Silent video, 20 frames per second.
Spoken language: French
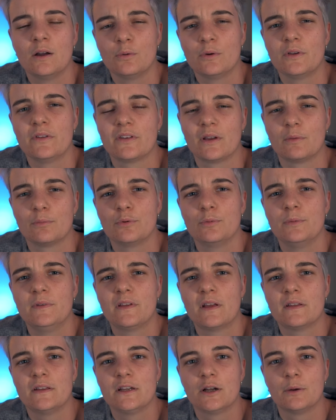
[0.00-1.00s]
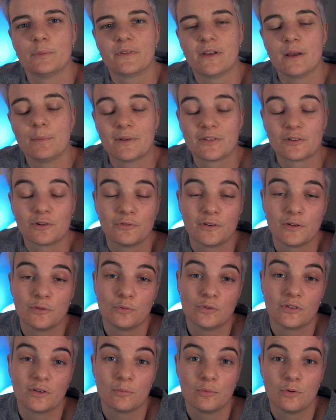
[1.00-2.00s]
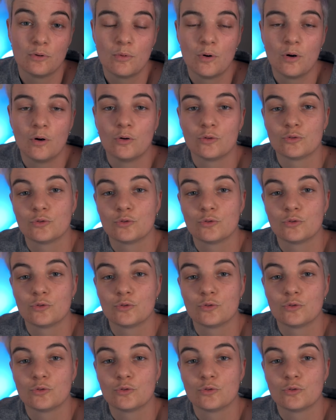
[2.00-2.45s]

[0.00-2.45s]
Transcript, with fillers: Oui, c'est un peu bizarre dit comme ça, parce qu'en fait, tout simplement,